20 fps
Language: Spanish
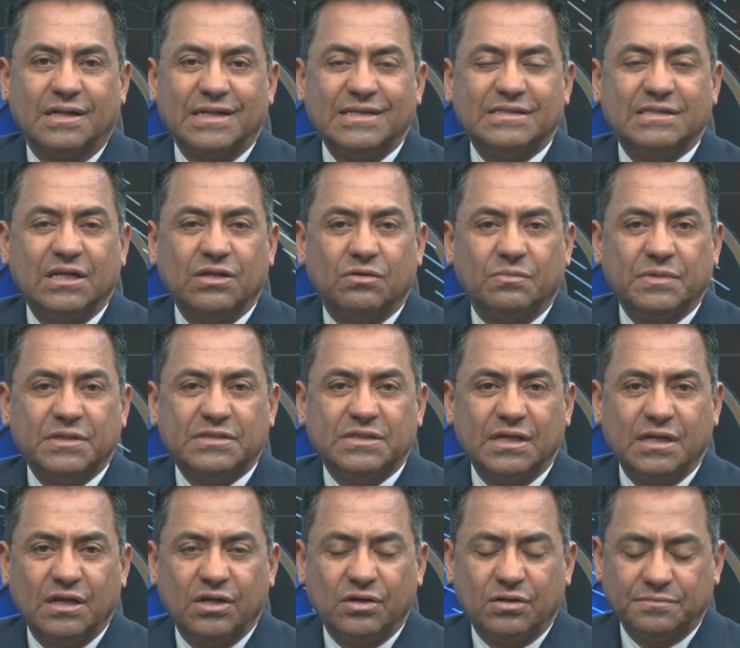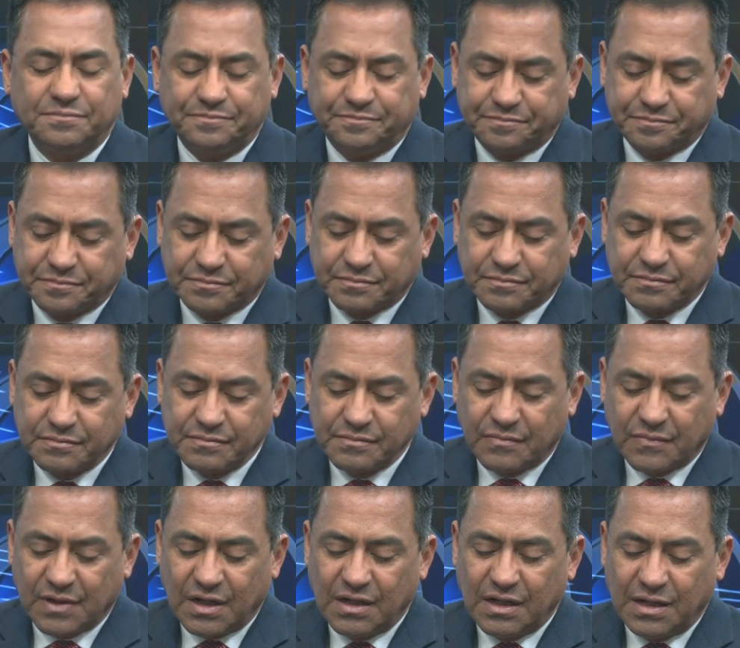En este domicilio,
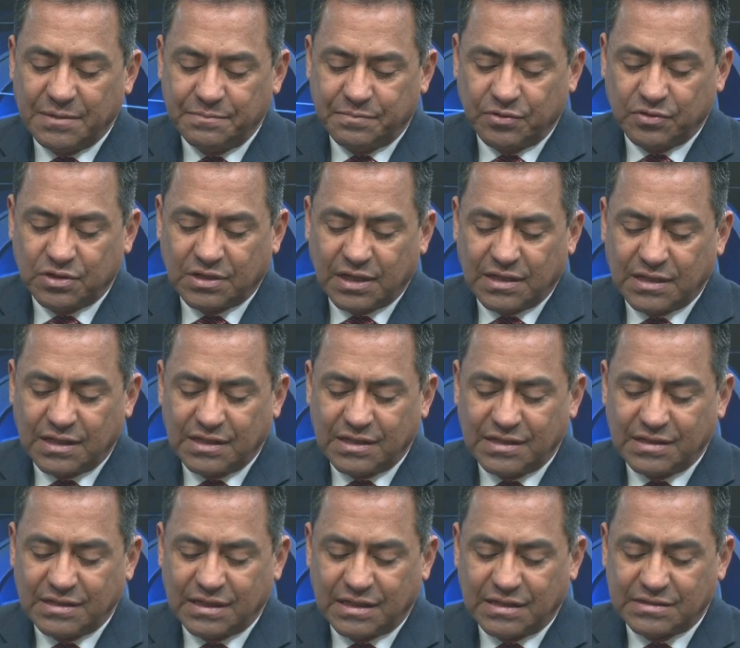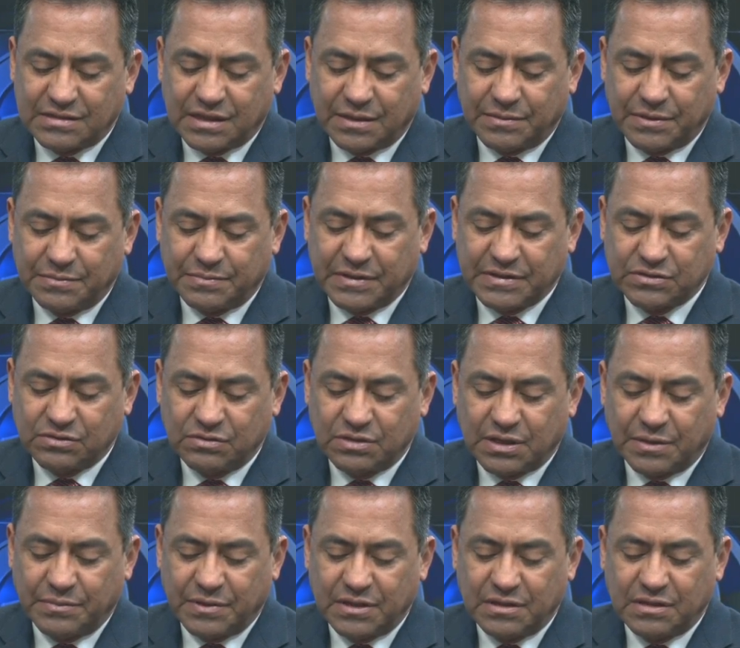la imputada Linda Elizabeth
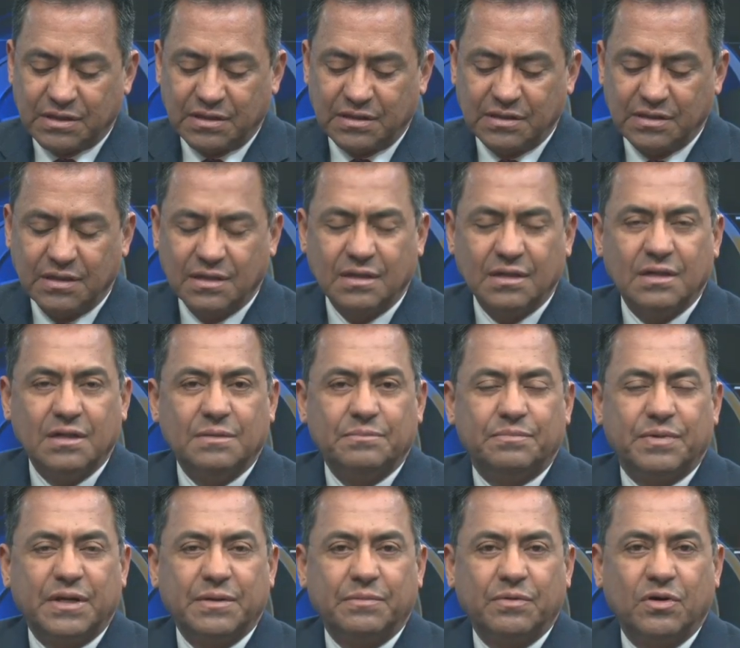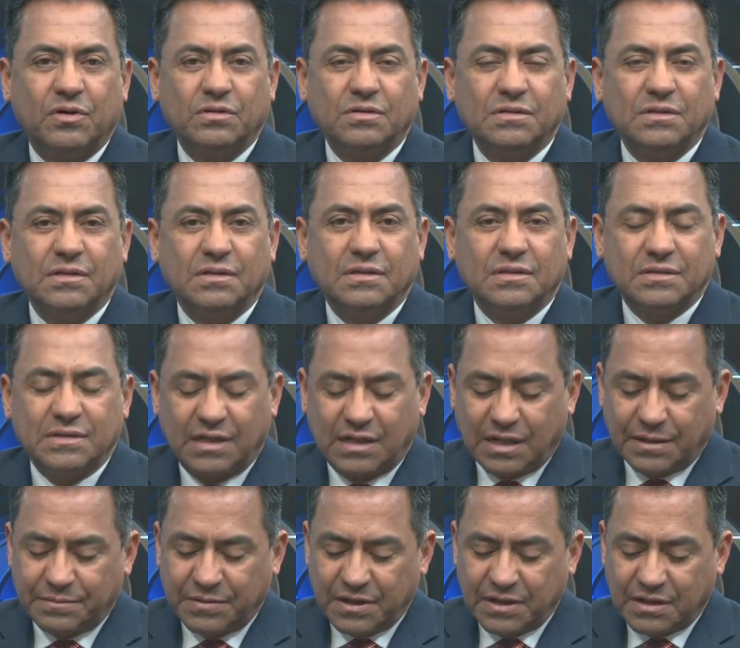presuntamente privó de
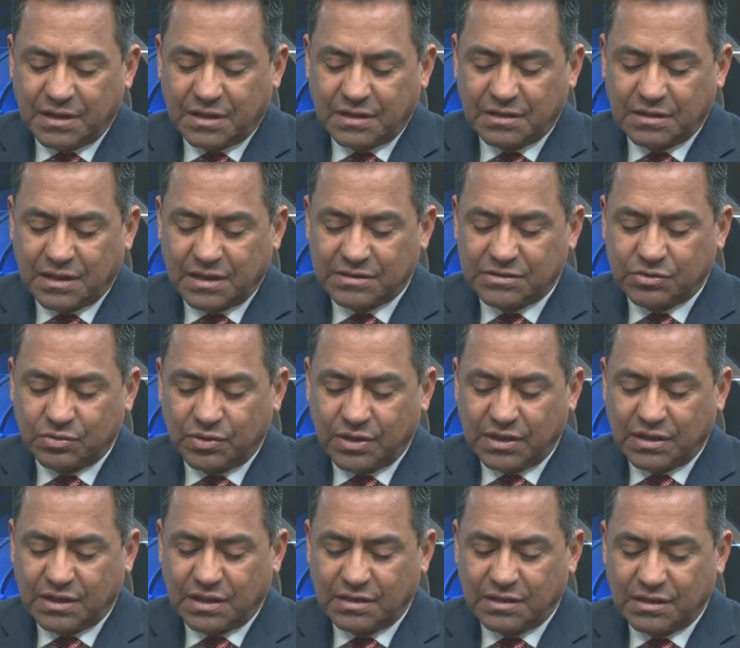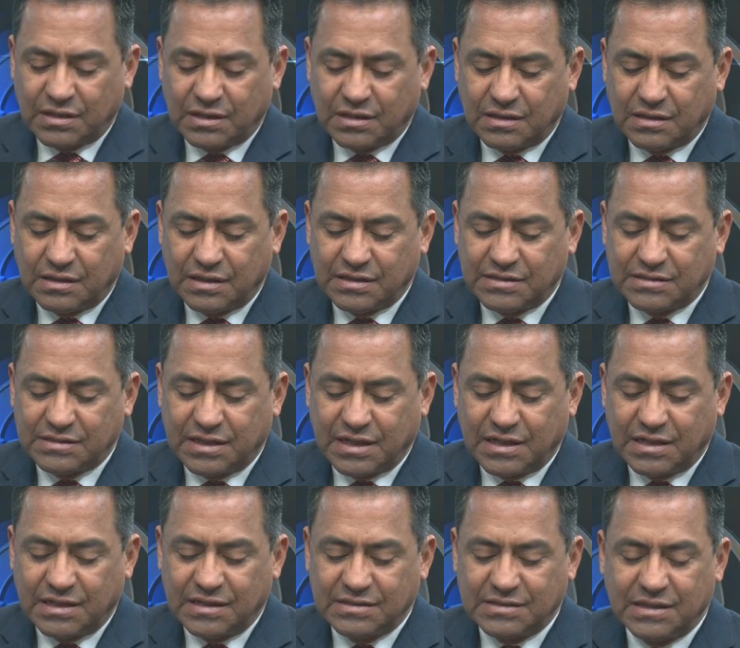la vida a su hija de
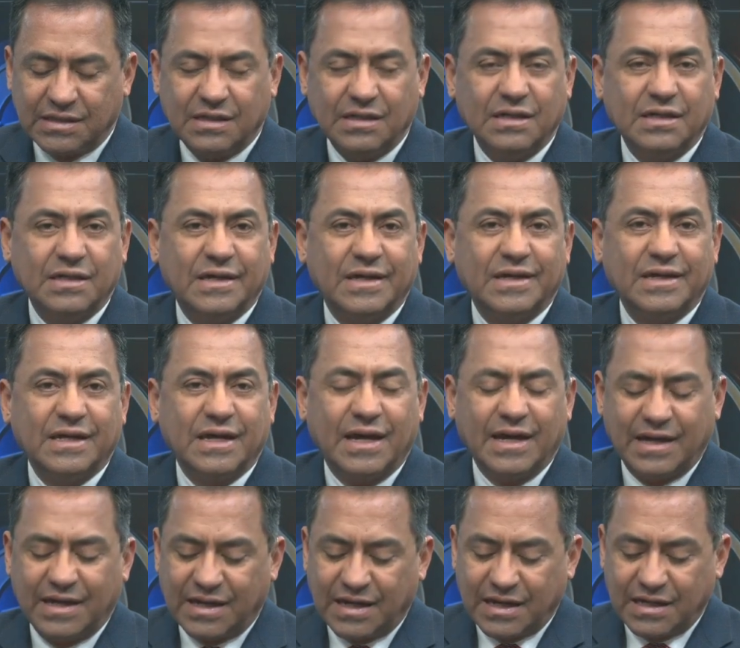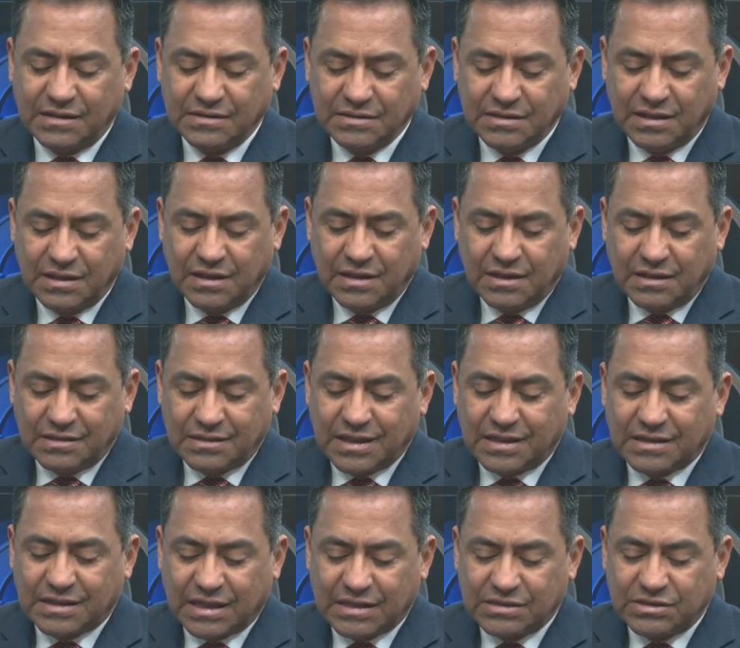iniciales IEAA
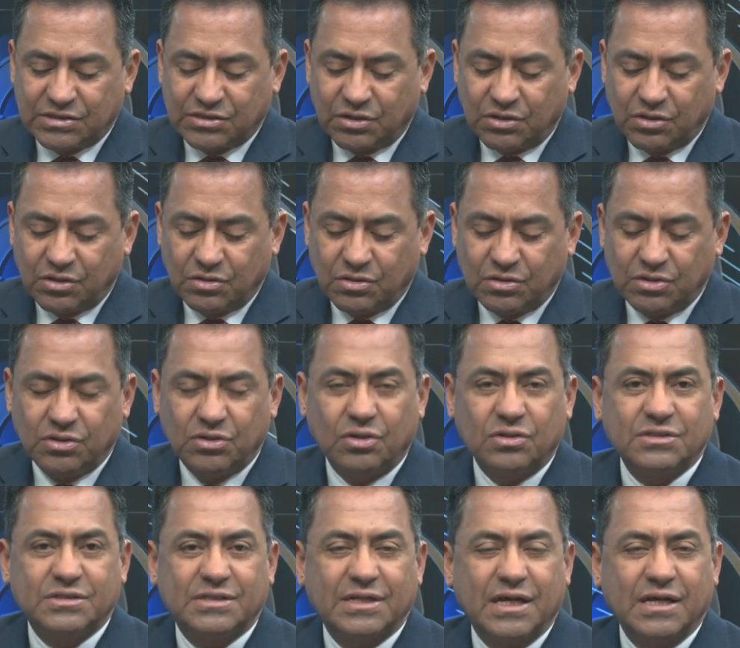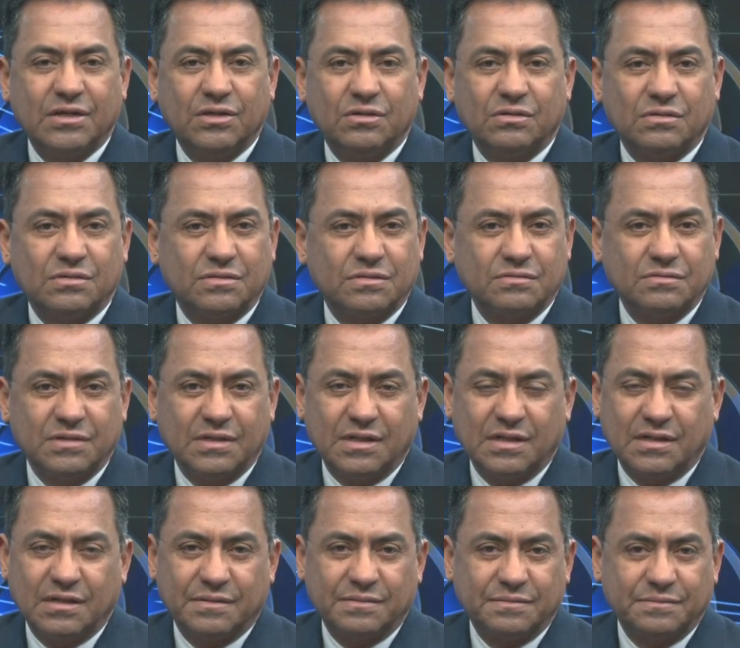de tan solo dos años,
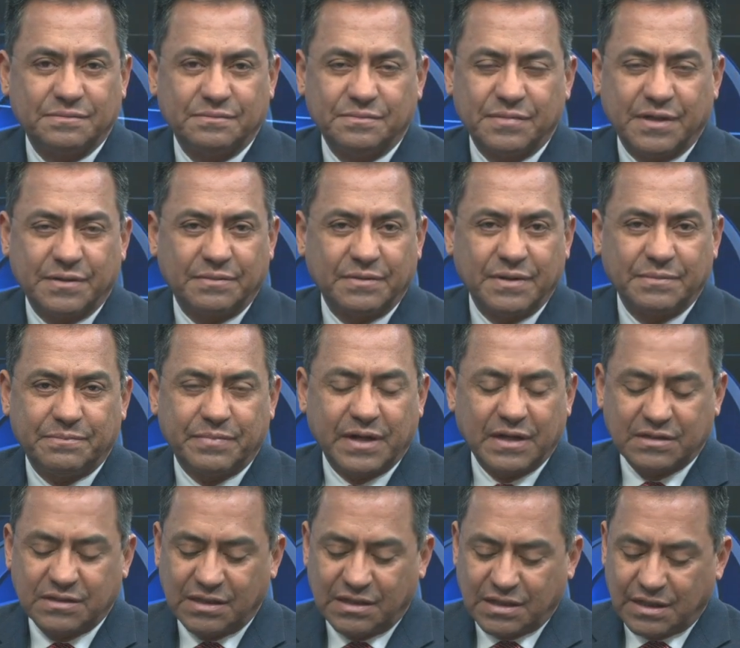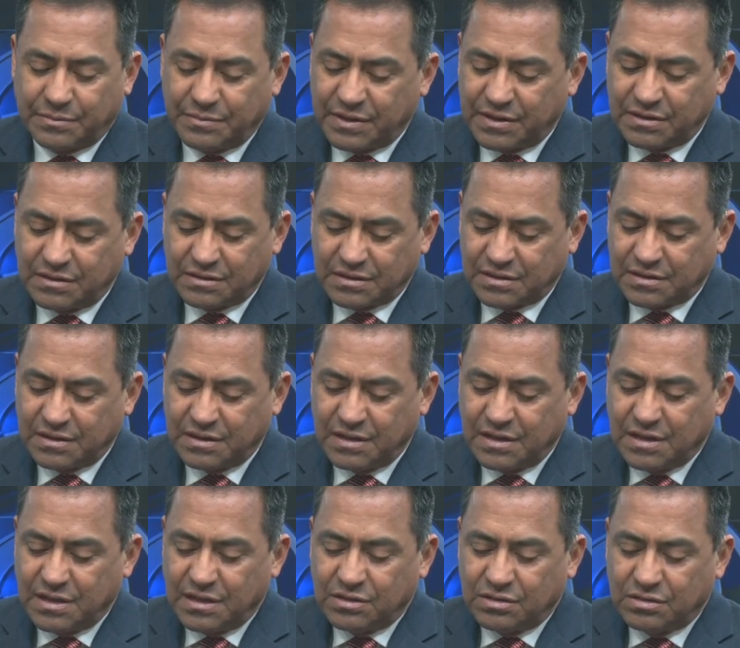una bebé prácticamente,
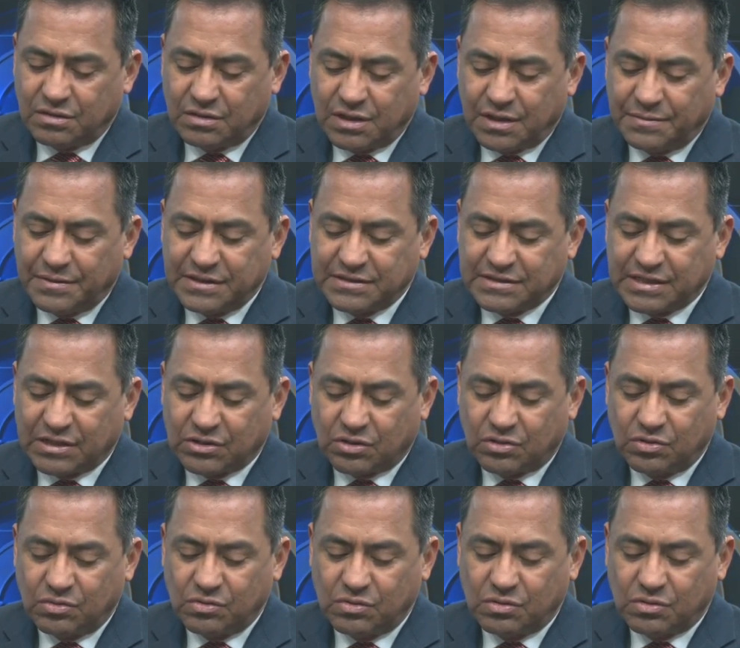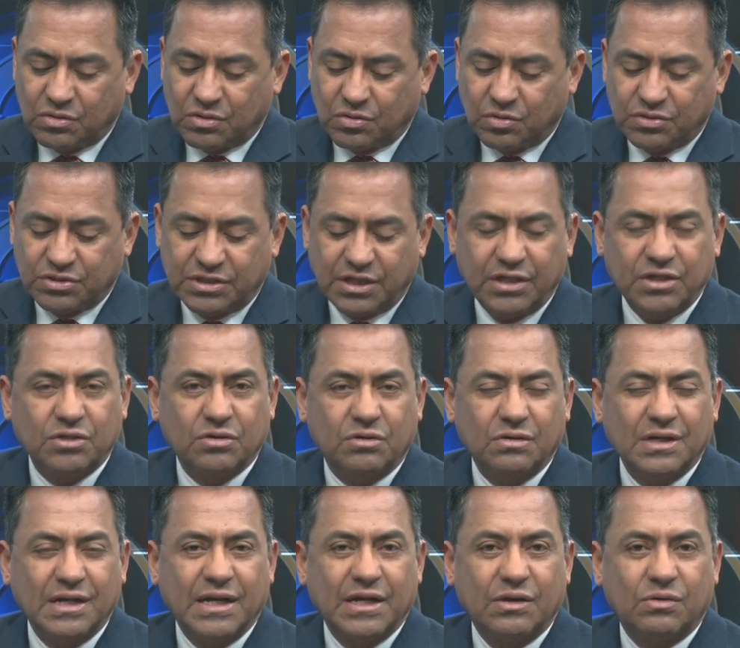toda vez que con un
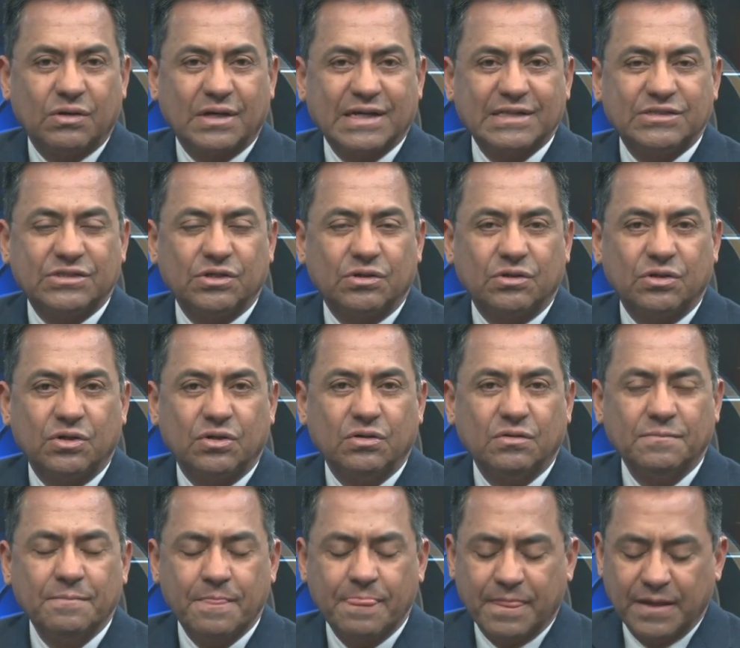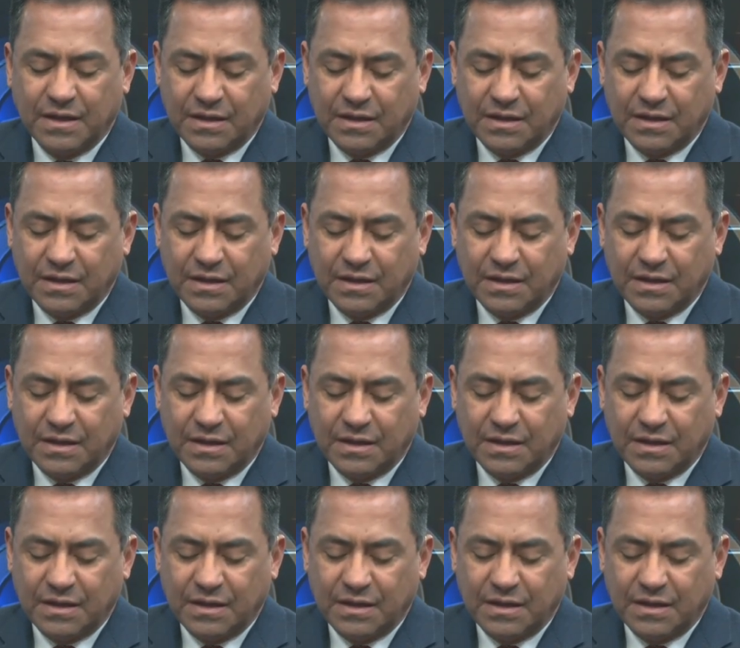cuchillo le ocasionó